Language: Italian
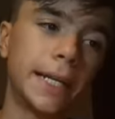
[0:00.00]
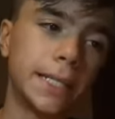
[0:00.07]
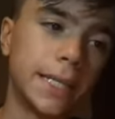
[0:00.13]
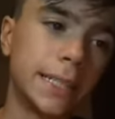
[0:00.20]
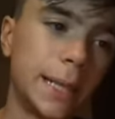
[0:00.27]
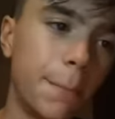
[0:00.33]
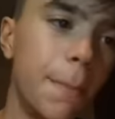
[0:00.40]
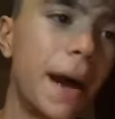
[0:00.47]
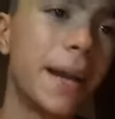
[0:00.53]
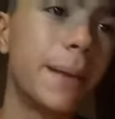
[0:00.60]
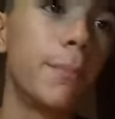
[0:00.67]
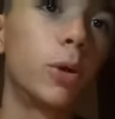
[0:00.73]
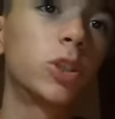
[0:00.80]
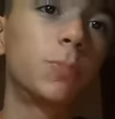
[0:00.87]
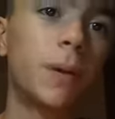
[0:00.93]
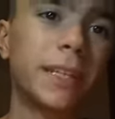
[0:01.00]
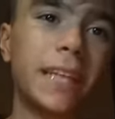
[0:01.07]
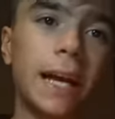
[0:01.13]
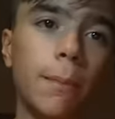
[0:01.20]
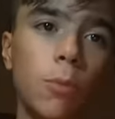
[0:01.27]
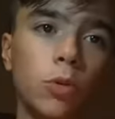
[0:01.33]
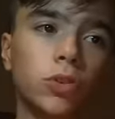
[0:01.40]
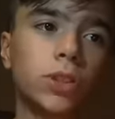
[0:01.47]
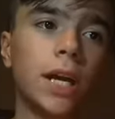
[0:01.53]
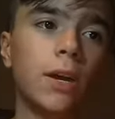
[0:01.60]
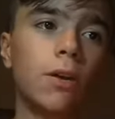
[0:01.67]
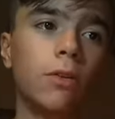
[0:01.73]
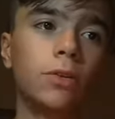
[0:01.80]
che è stata Maribor Spartak Mosca.